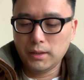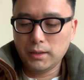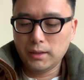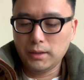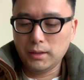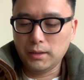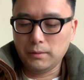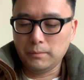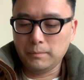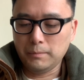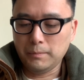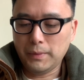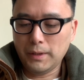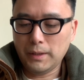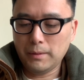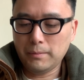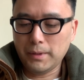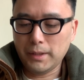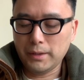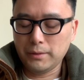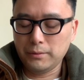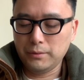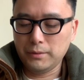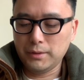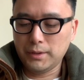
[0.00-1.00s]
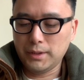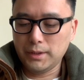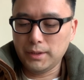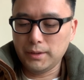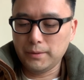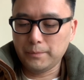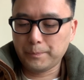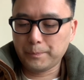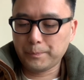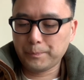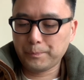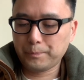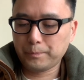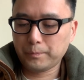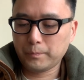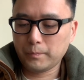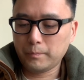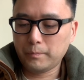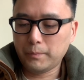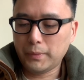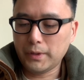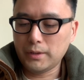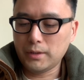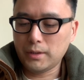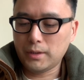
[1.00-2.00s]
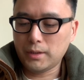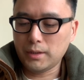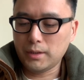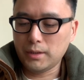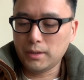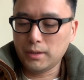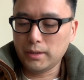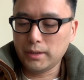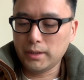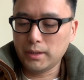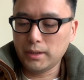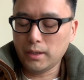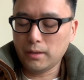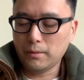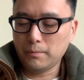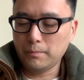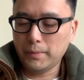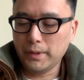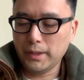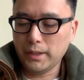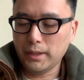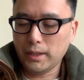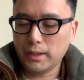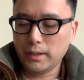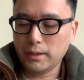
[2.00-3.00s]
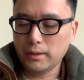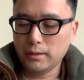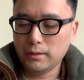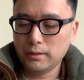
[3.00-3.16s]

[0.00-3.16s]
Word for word: 引八百余骑，奔至黎阳北岸。